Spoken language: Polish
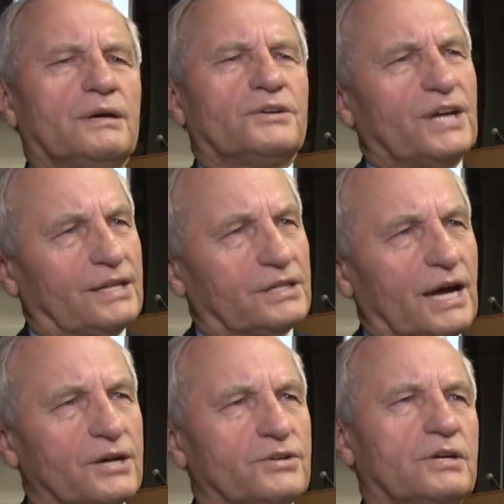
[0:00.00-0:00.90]

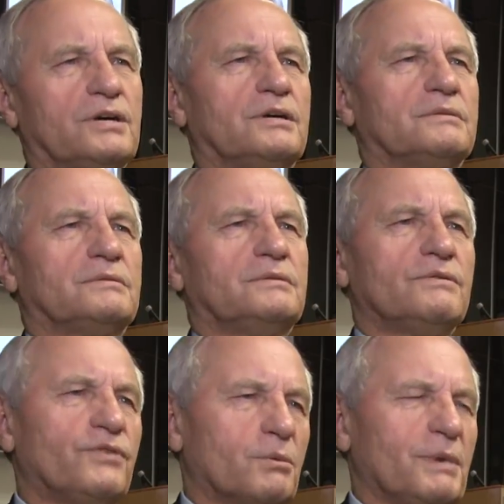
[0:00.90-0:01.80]
szantaże
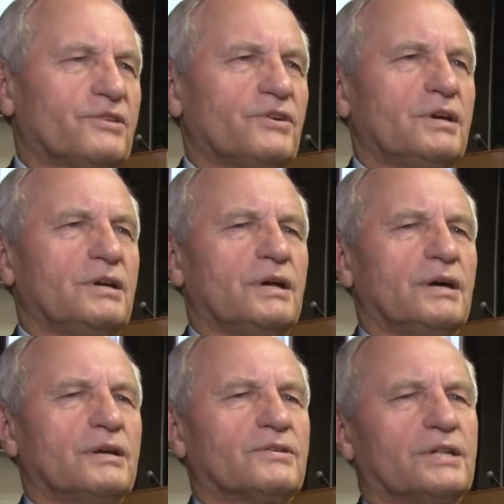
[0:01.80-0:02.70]

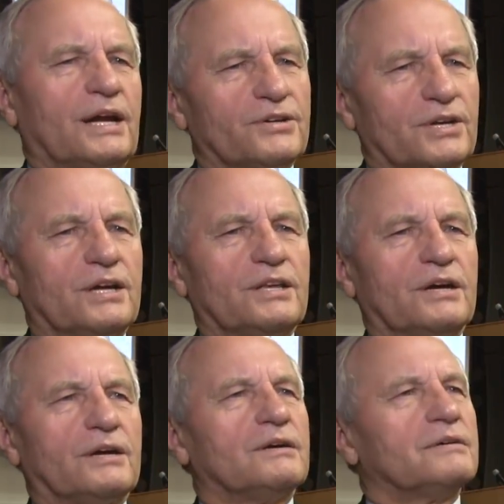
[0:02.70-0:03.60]
informacyjne, straszenie